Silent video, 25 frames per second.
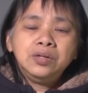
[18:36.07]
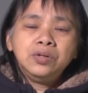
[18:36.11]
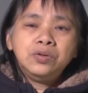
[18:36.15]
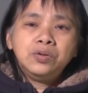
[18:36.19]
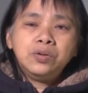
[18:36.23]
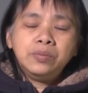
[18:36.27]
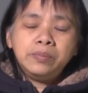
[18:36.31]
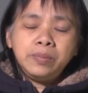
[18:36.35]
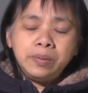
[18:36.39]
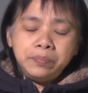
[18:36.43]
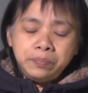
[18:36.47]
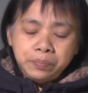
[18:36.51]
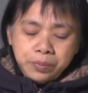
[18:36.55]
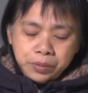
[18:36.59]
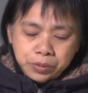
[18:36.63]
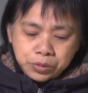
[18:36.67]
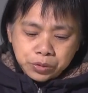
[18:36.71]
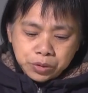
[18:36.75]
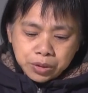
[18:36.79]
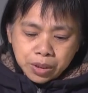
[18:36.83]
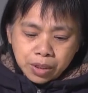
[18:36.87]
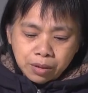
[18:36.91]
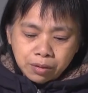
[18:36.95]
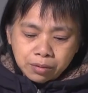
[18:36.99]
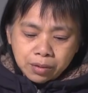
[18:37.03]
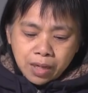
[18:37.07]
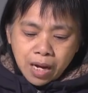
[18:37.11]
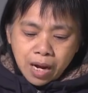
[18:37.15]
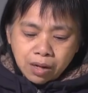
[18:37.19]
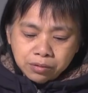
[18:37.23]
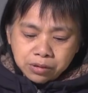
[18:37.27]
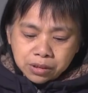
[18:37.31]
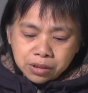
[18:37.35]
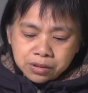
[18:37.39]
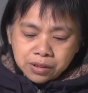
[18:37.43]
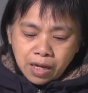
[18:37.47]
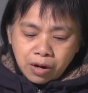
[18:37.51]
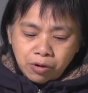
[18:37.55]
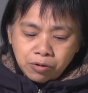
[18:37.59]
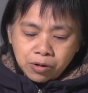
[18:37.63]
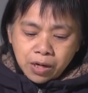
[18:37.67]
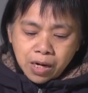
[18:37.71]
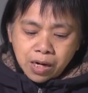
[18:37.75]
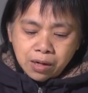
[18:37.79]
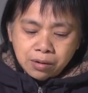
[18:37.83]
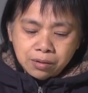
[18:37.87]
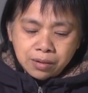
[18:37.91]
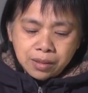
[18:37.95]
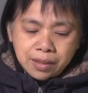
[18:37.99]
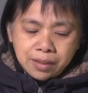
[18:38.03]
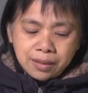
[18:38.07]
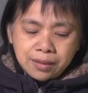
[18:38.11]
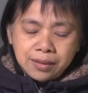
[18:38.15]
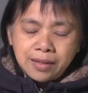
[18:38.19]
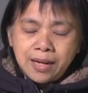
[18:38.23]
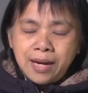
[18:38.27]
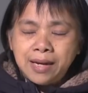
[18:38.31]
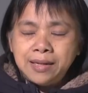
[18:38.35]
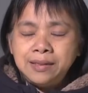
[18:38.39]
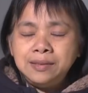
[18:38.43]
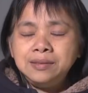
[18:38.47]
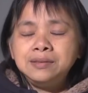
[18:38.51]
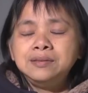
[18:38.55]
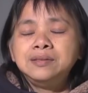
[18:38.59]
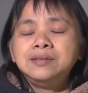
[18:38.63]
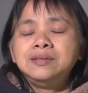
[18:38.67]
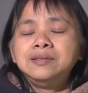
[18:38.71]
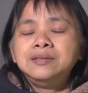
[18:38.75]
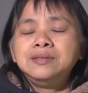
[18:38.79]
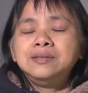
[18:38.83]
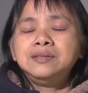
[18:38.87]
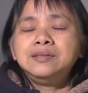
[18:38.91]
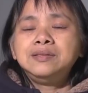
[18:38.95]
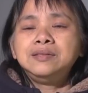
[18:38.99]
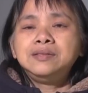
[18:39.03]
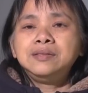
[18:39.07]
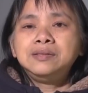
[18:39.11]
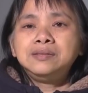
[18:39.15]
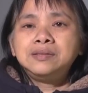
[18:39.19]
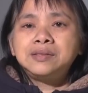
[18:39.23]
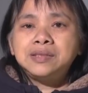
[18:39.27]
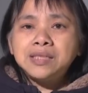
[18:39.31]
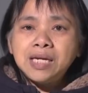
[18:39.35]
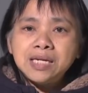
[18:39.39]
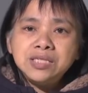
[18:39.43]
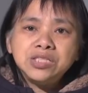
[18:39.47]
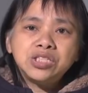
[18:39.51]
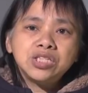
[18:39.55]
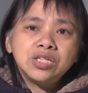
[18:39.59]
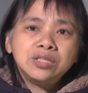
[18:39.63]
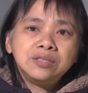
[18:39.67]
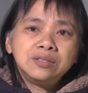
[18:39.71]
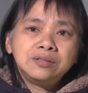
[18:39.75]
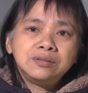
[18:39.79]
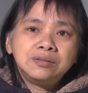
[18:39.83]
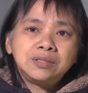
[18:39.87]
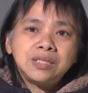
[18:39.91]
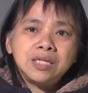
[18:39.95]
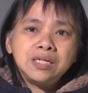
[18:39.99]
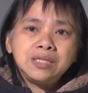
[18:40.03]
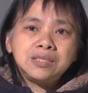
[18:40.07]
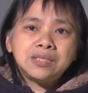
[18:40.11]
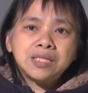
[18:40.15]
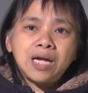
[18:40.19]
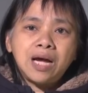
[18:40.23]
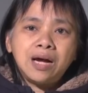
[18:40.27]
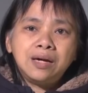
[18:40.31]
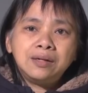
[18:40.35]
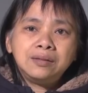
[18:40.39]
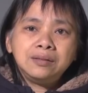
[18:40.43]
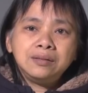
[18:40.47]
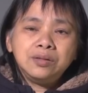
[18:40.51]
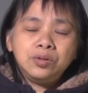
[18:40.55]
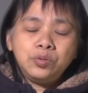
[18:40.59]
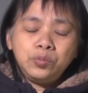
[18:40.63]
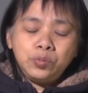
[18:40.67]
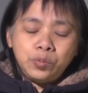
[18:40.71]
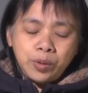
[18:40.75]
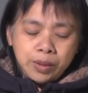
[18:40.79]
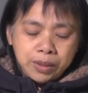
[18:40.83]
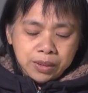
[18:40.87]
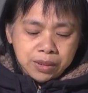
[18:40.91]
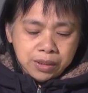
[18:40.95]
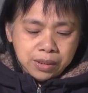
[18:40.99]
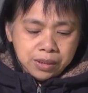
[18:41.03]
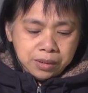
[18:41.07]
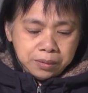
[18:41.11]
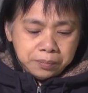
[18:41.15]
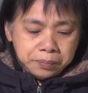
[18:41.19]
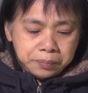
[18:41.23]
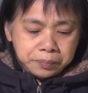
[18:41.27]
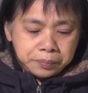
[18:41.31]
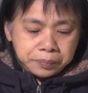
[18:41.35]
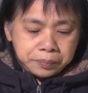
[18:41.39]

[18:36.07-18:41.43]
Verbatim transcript: 我们必须要靠着祷告来战胜这一场瘟疫。